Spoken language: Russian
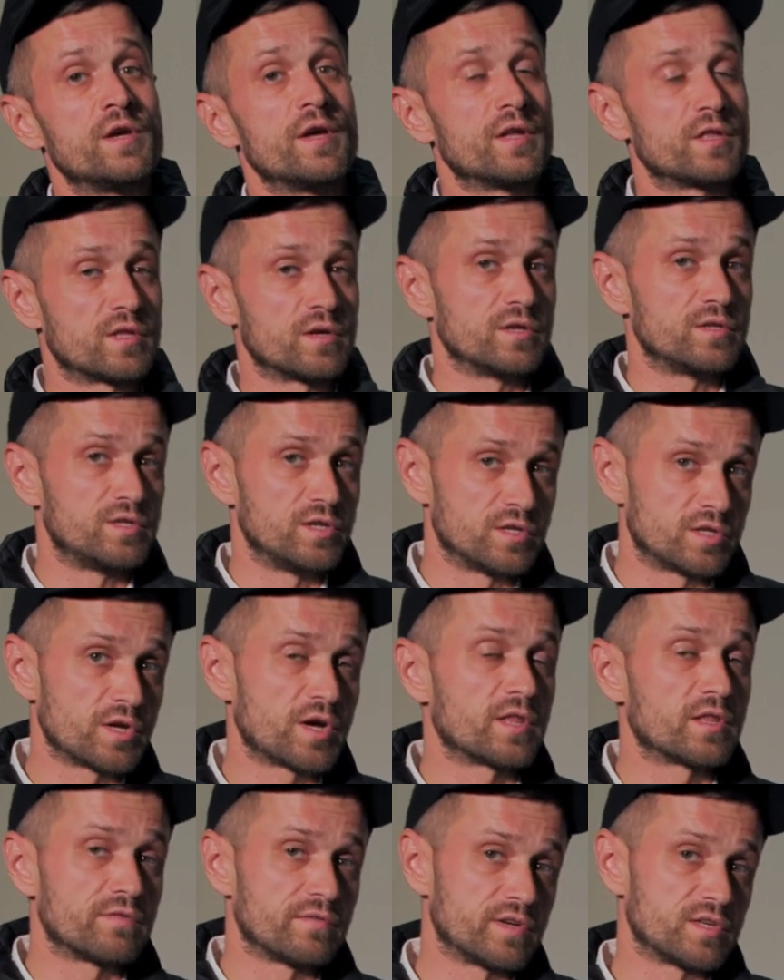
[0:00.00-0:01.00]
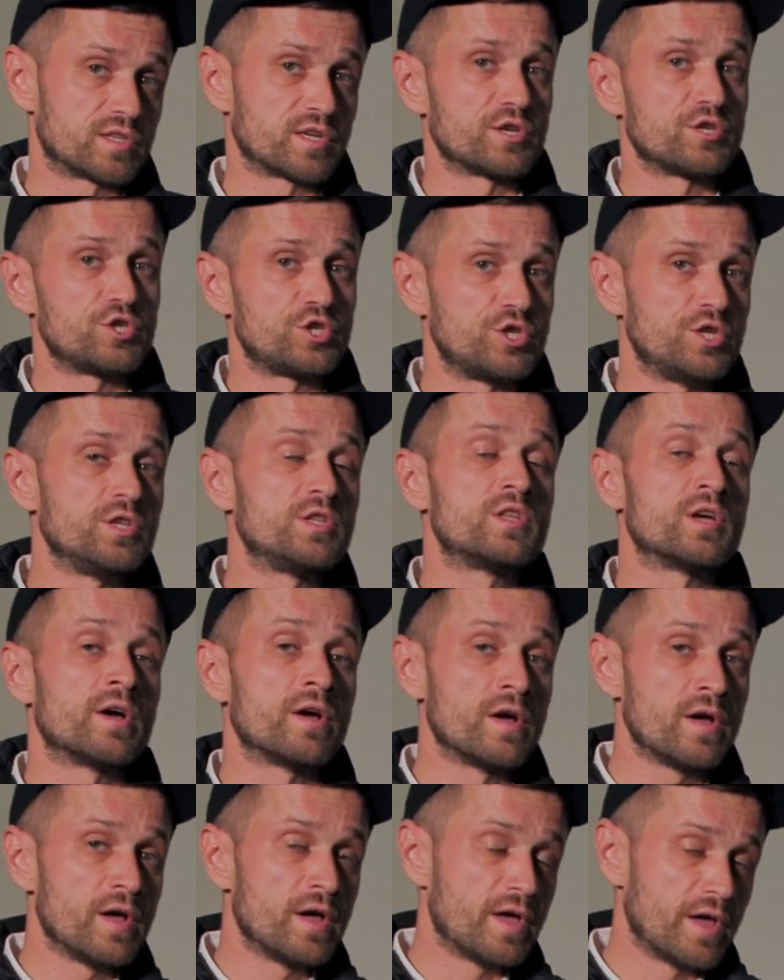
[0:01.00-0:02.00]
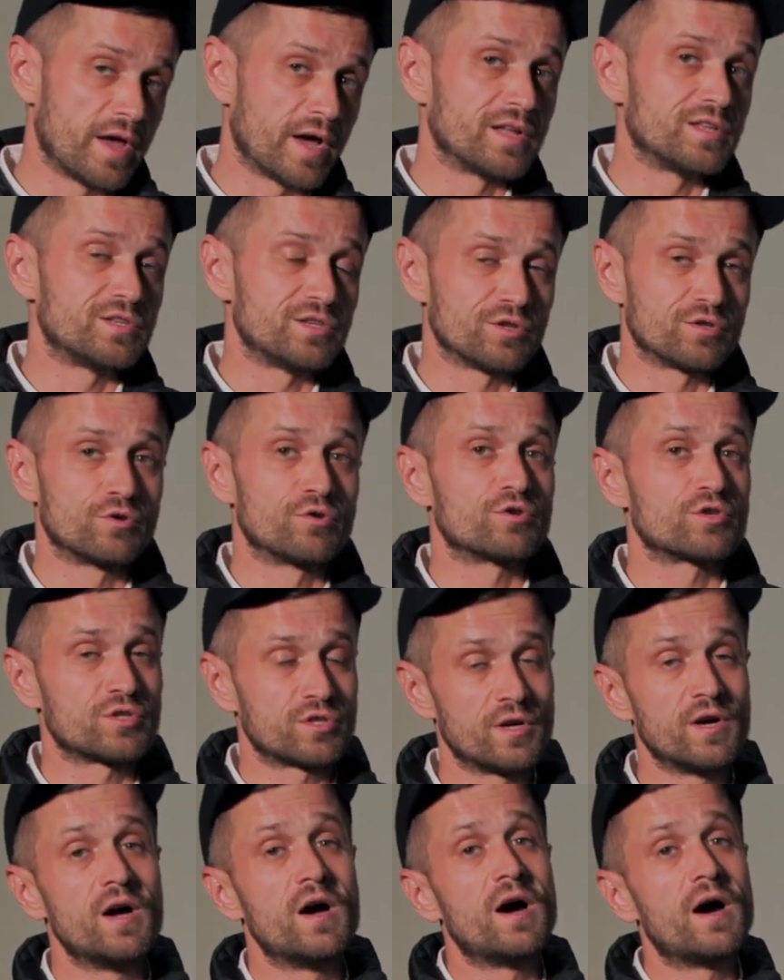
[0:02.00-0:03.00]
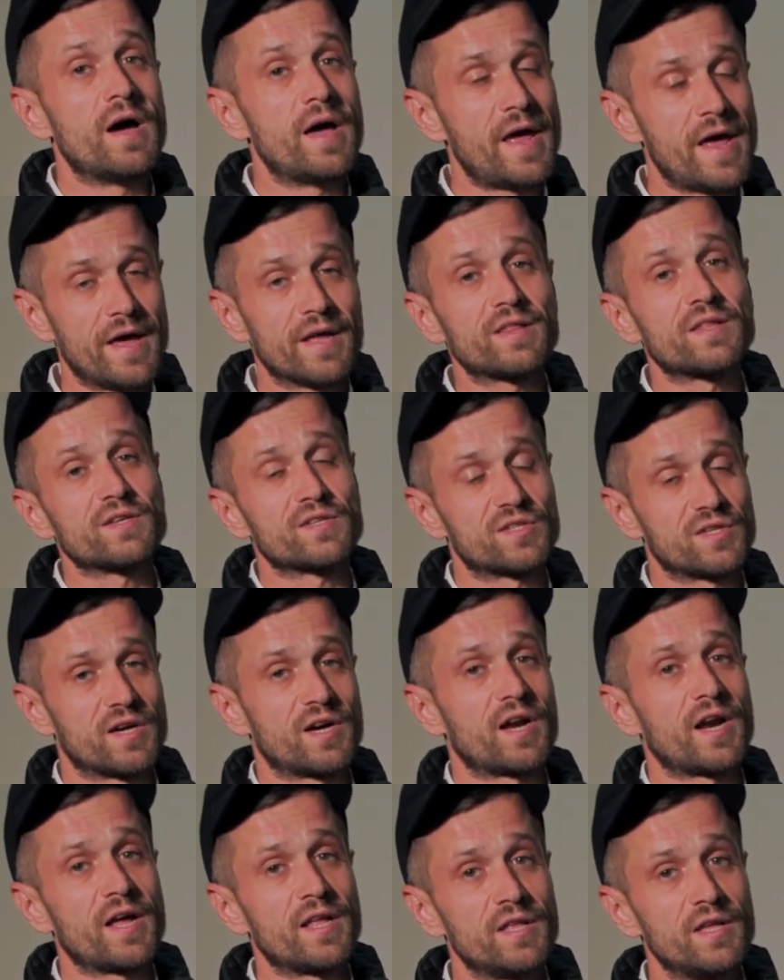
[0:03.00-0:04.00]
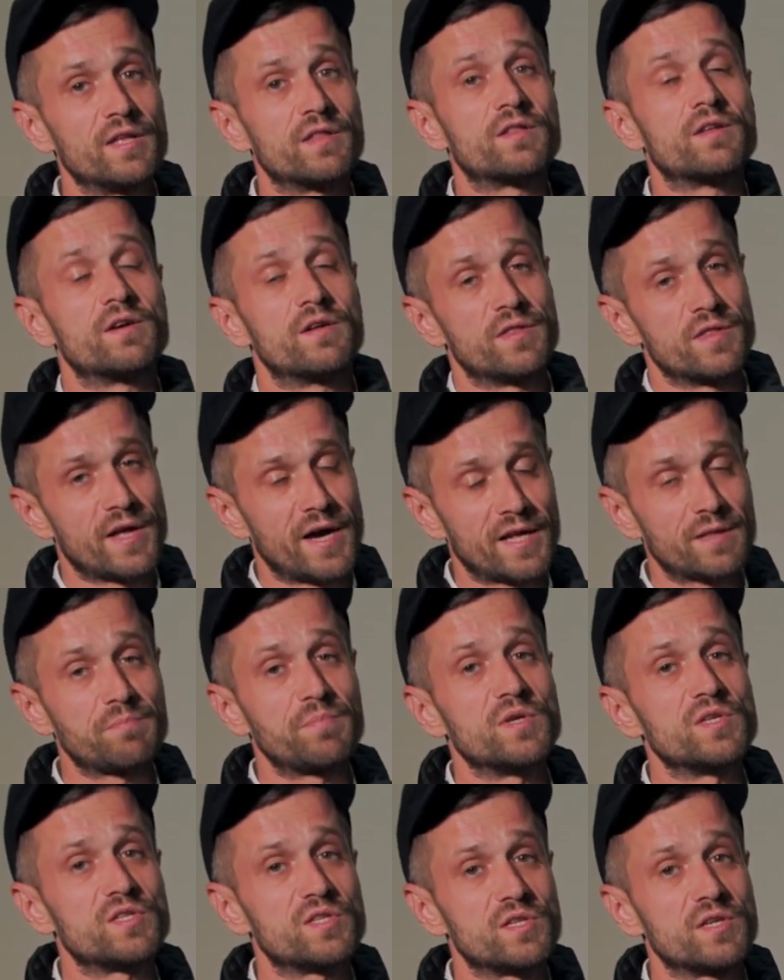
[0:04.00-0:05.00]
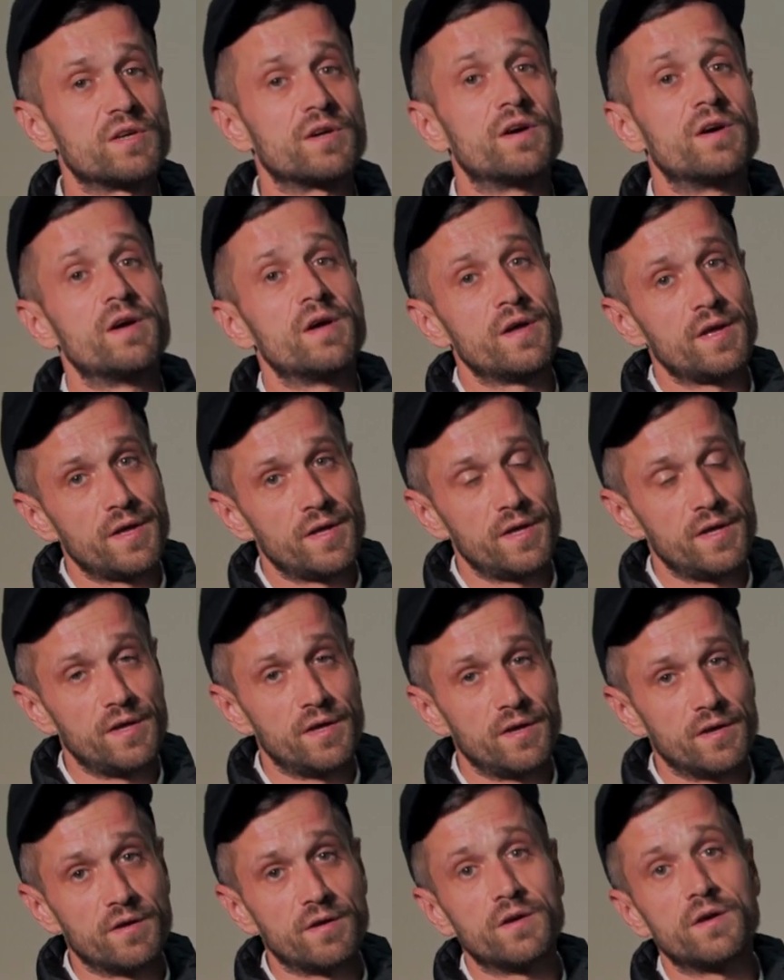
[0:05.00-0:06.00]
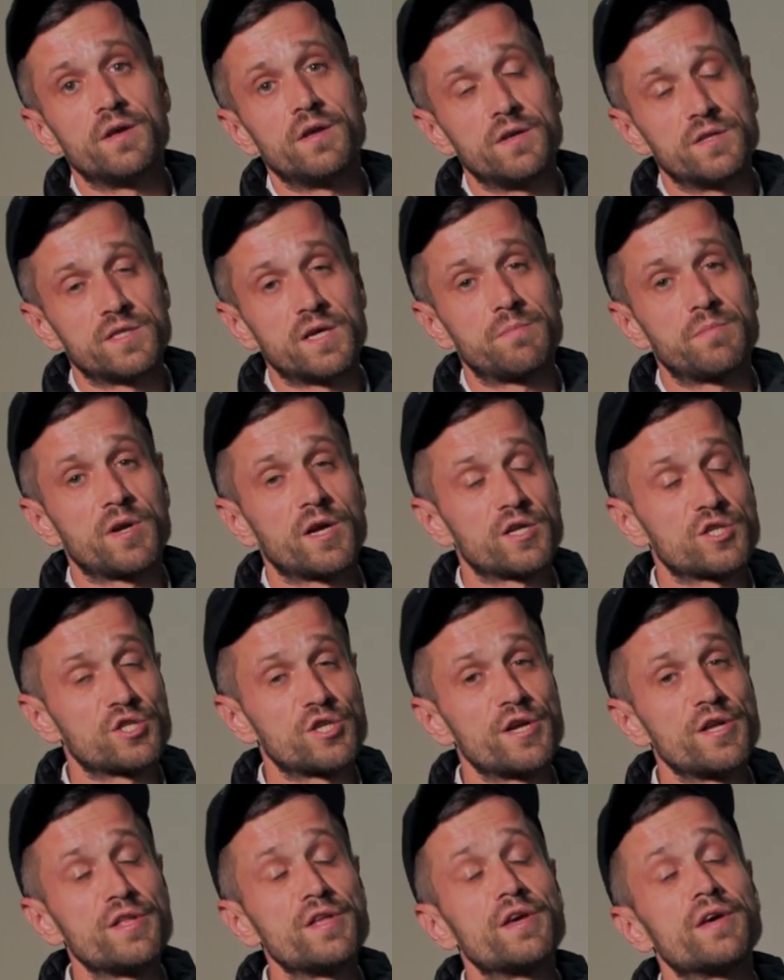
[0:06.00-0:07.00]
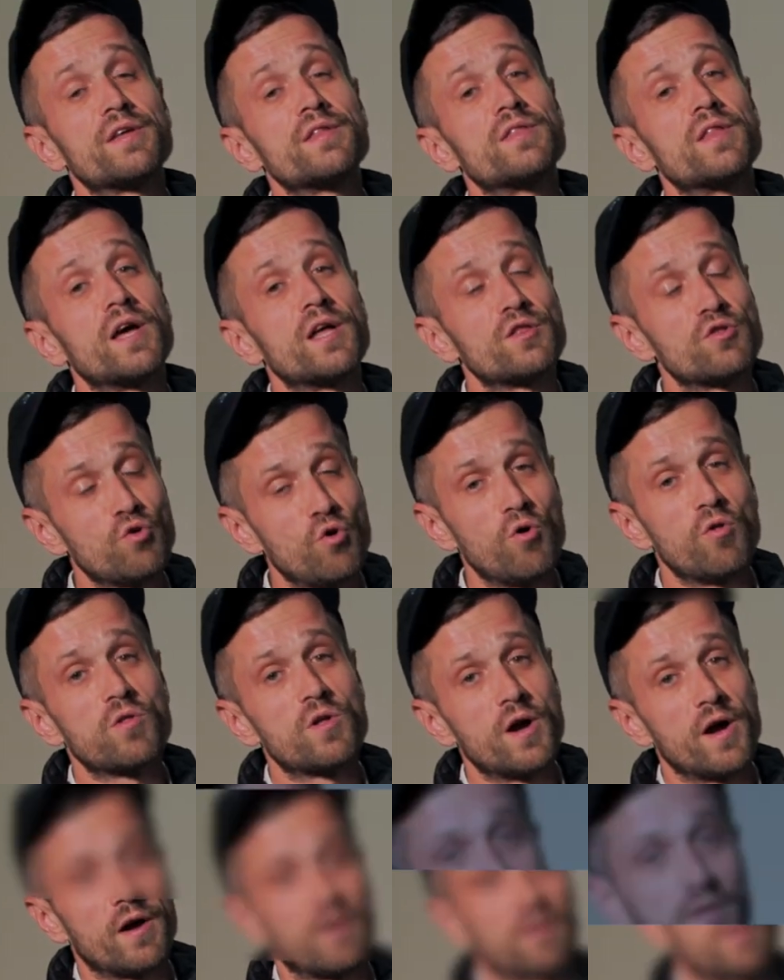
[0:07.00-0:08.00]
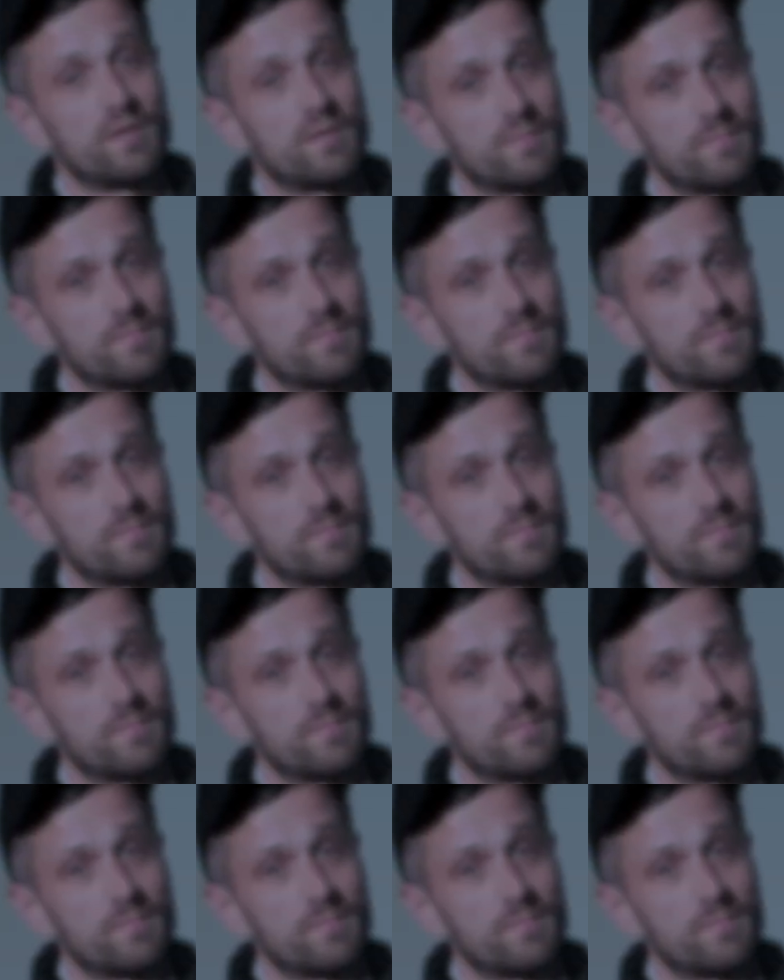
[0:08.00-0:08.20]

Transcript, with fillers: это титановая защита и антидождь. Это сохранит надписи и изображения надолго.